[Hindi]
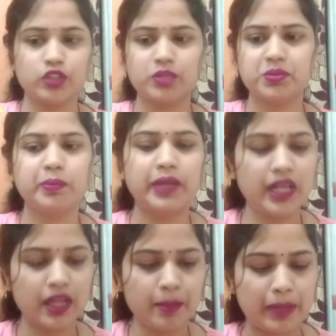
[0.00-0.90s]
तो सबसे
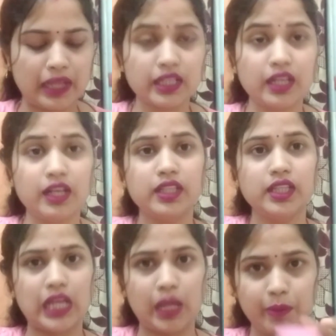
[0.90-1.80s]
पहले हम बात कर
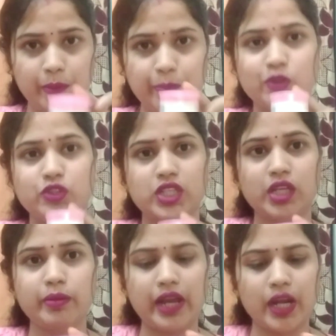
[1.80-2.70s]
लेते हैं यहाँ पे पॉन्स
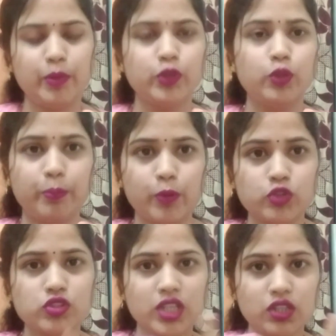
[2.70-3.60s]
के बारे में तो
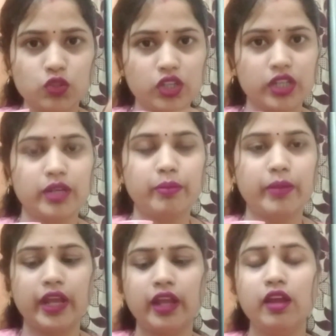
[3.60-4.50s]
पॉन्स का जो क्रीम
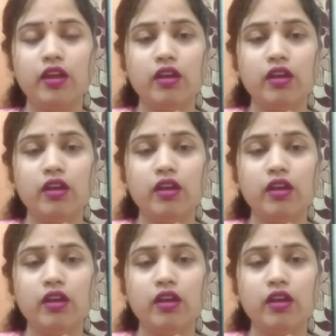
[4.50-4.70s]
है